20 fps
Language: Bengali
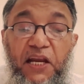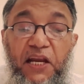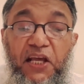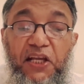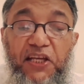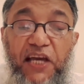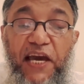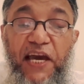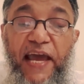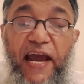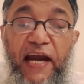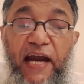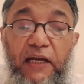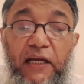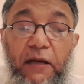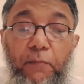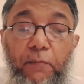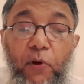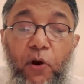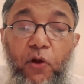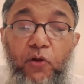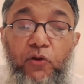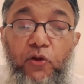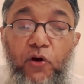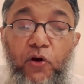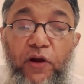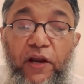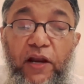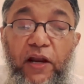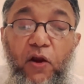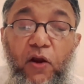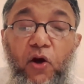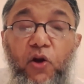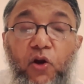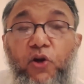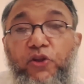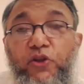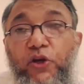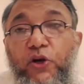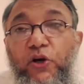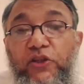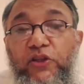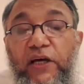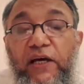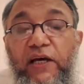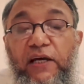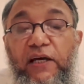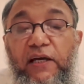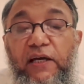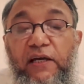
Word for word: নিজেই একটা বড় ধরনের অনৈতিকতা